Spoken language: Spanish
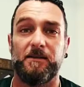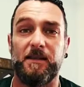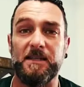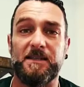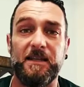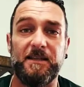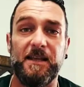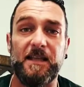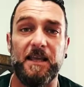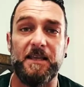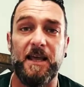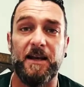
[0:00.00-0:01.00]
Desde el día
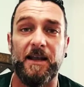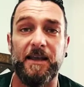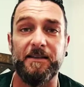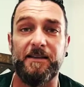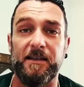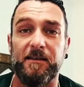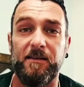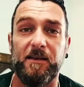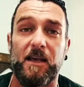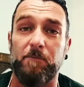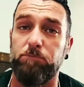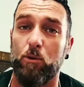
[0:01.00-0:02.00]
de ayer entendí
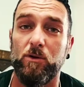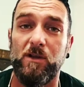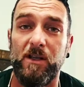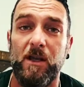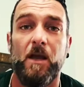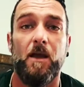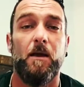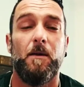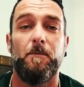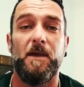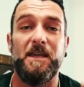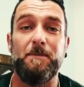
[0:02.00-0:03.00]
que Bundi
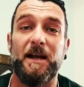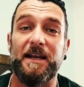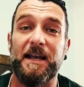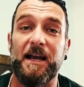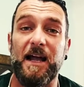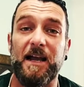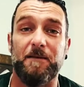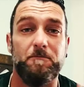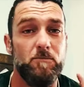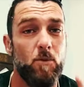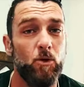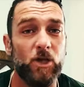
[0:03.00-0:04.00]
me iba a regalar
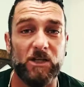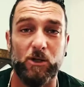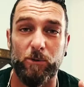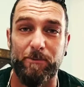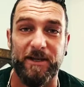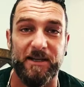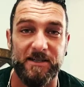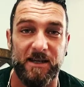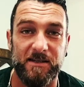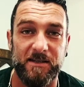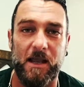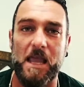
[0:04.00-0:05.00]
muchas
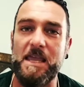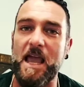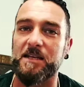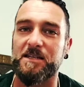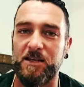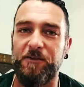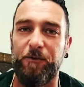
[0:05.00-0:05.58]
sorpresas. Y así